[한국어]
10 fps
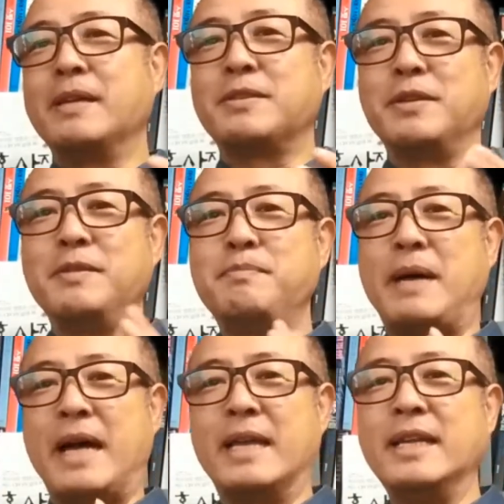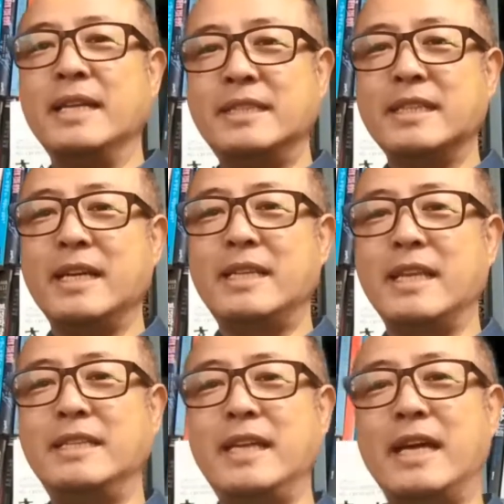저는 마이너스가
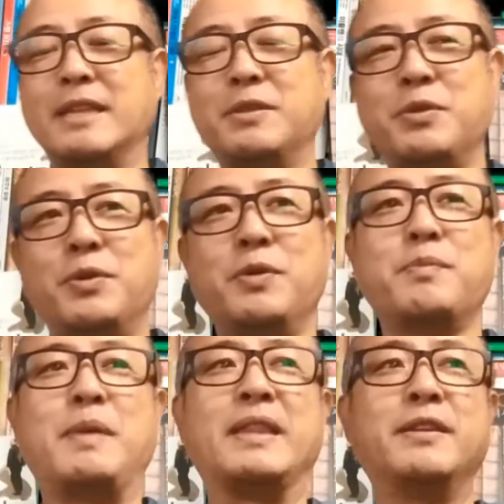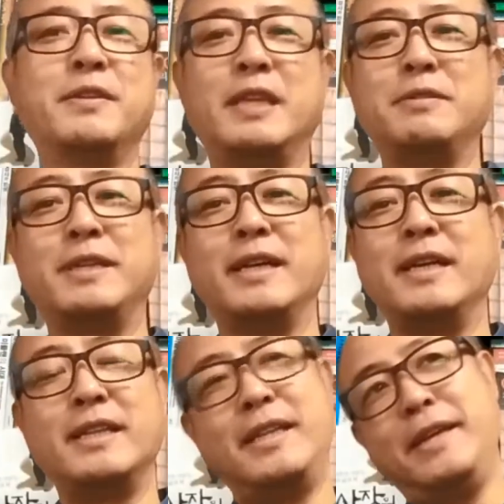되지 않도록 만들었다고
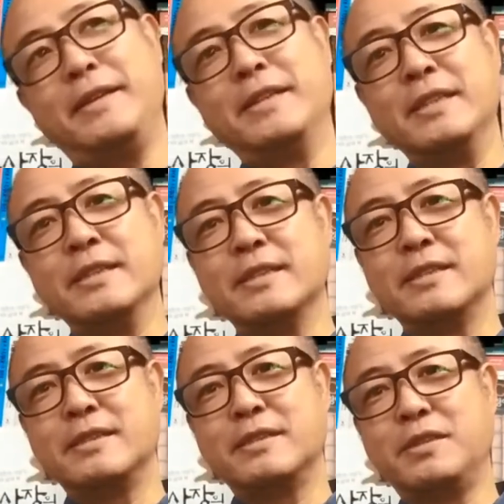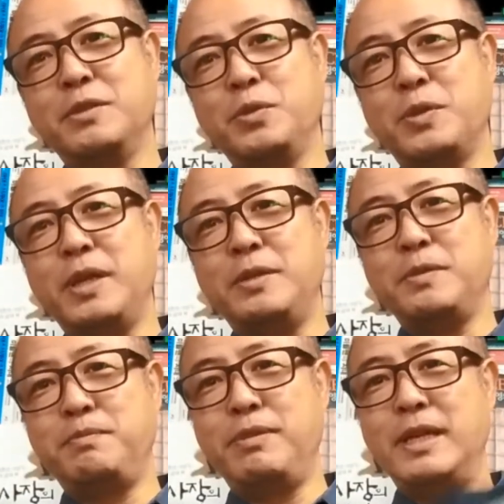생각했는데 더 좋게
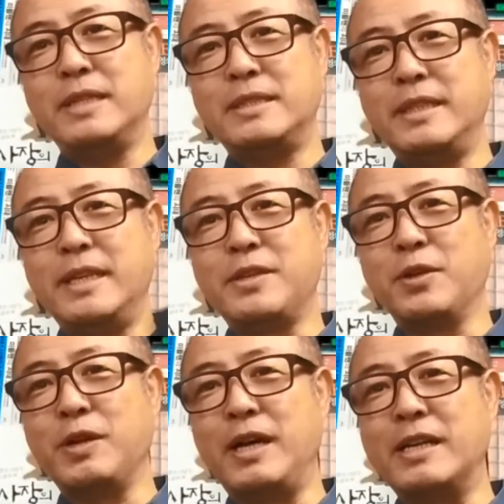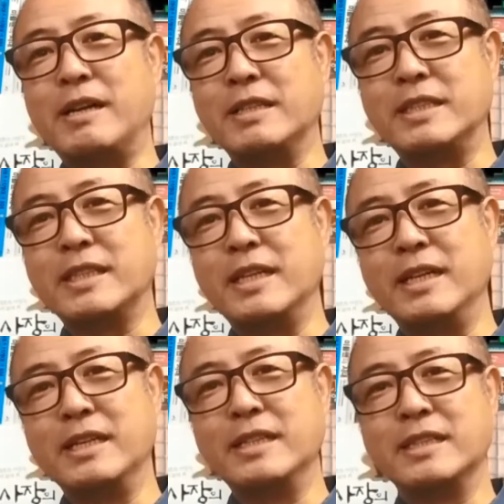좀 플러스의 결과가
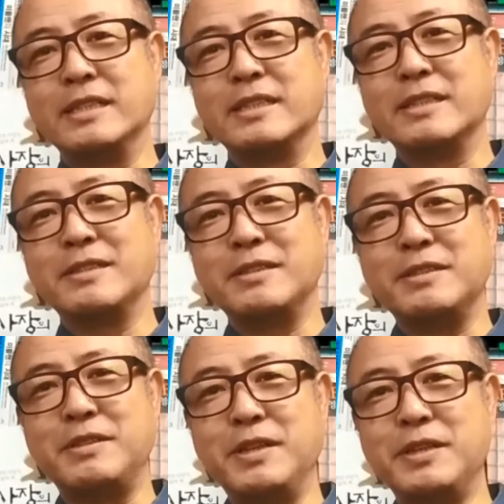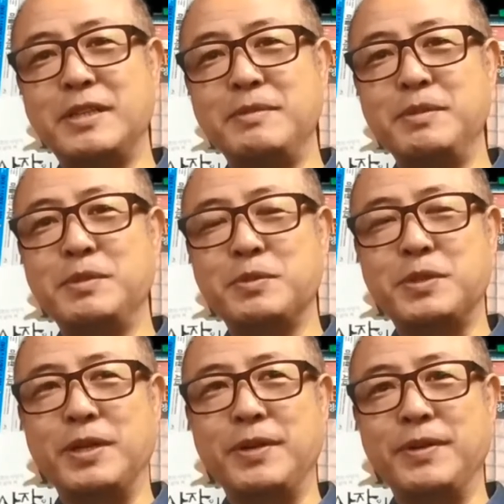나왔으니까 되게 기분이
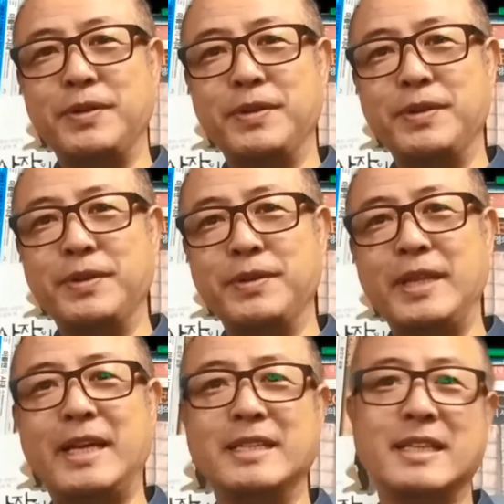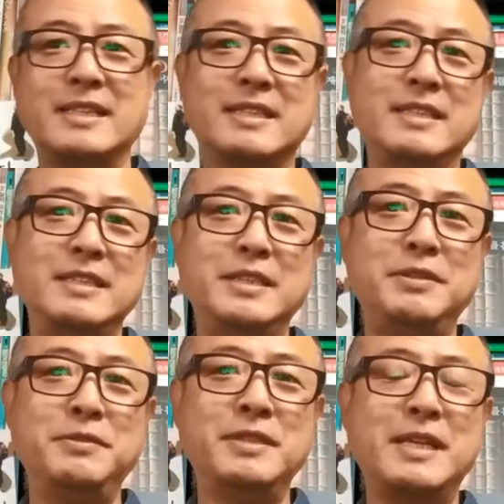좋죠. 근데 아직까지 그
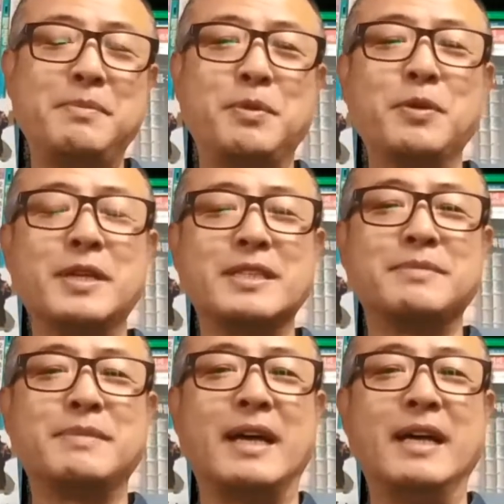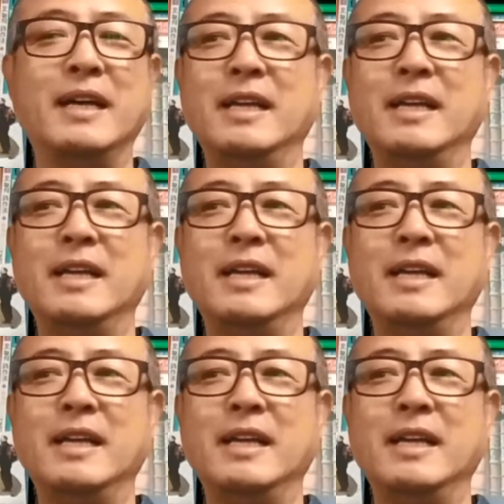이유는 잘 모르겠습니다.